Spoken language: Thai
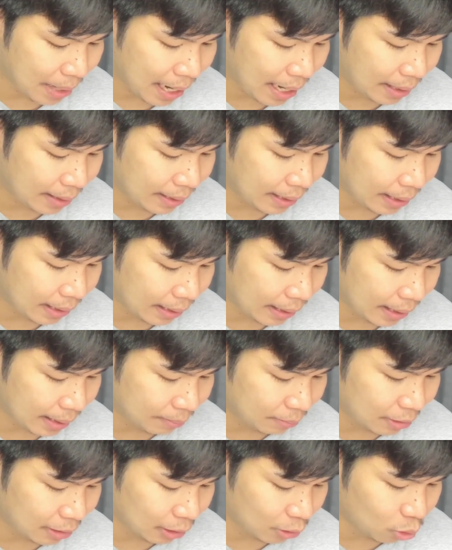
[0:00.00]
ดพระเนี่ยนะค
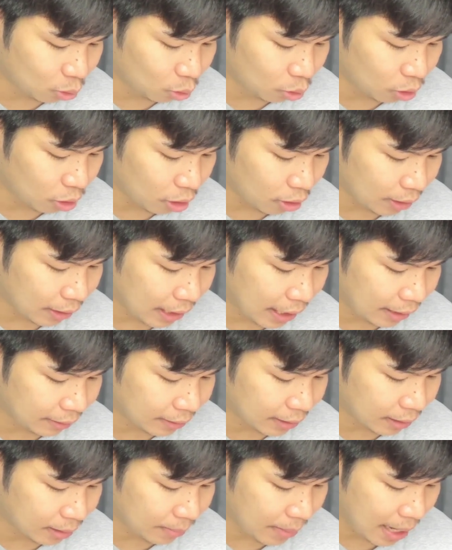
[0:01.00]
รับจะดูก็ค่อนข้าง
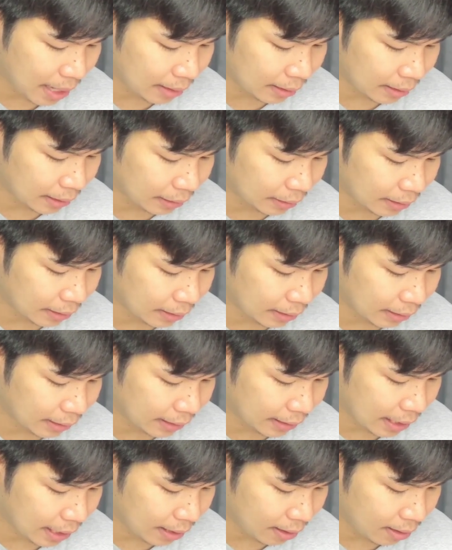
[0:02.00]
เยอะมากเลยอย่างเช่นอย่าง
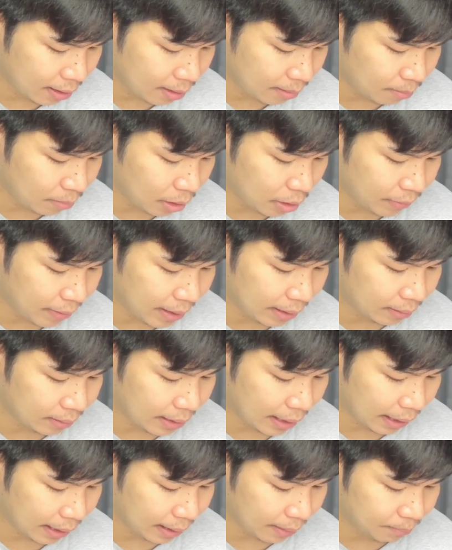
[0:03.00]
นี้นะบริเวณ
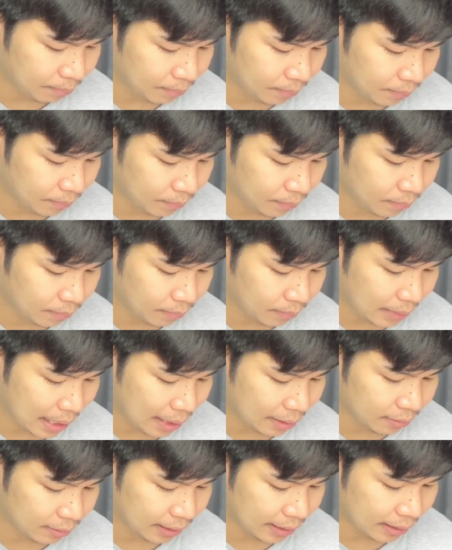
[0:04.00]
เนี่ยครับ
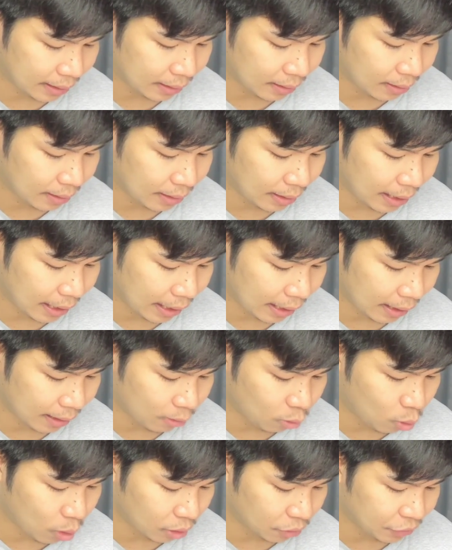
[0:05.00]
ตาสิงเนี่ย
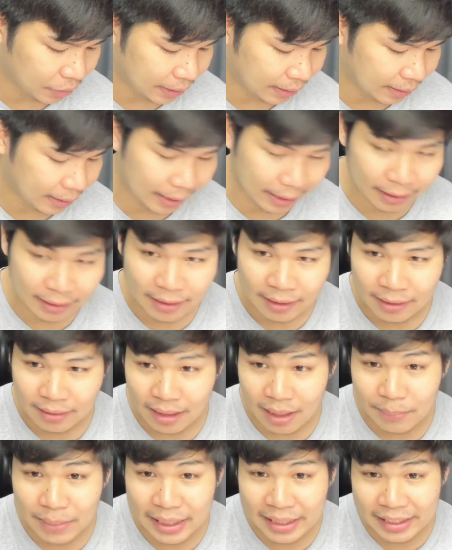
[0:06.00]
หัวสิงเนี่ย
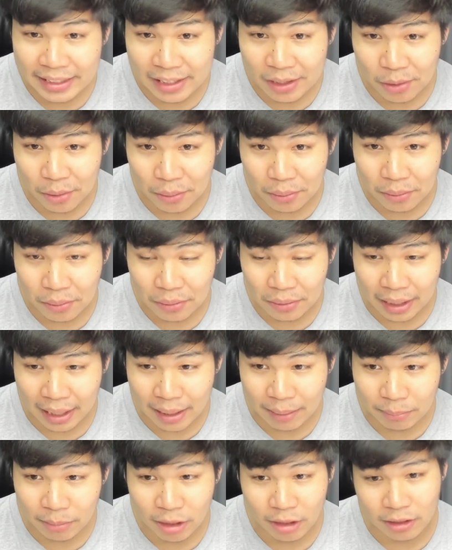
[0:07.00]
ถ้ามีเขี้ยวนะ
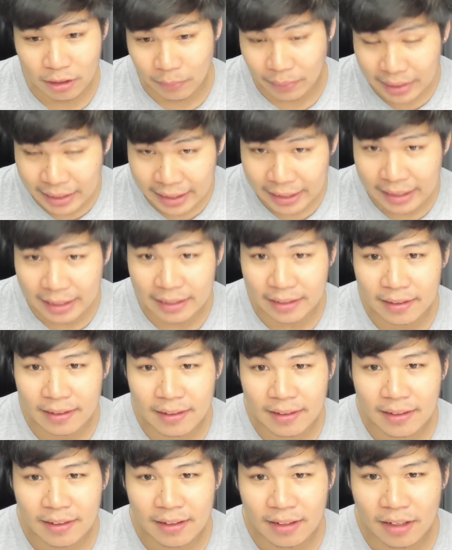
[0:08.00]
ครับ ก็ถือว่าดี
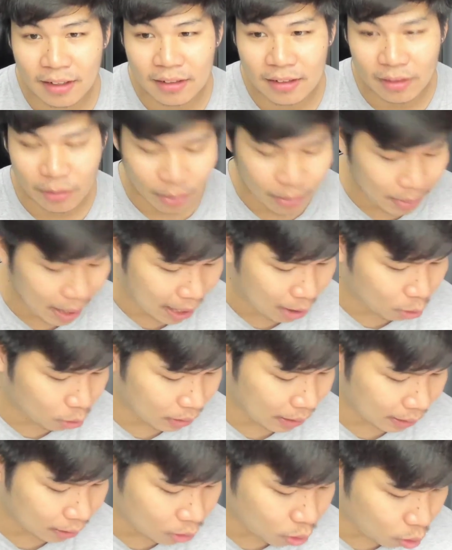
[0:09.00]
ก็ถือว่าพระอ
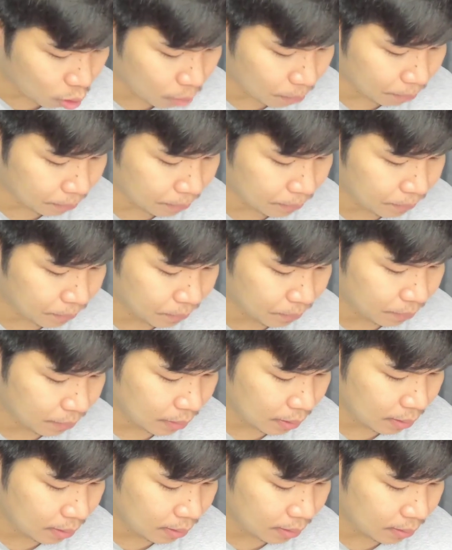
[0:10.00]
งค์นั้นคม
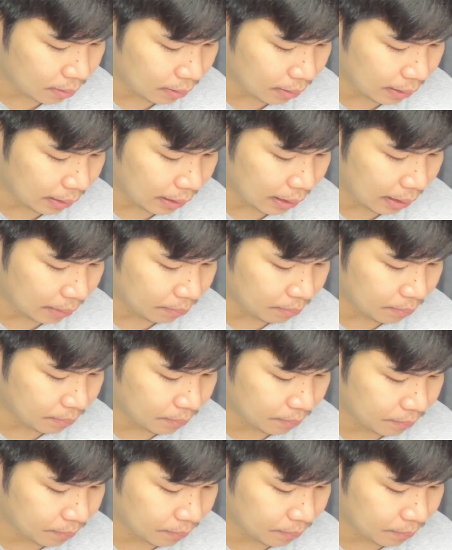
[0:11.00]
นะครับ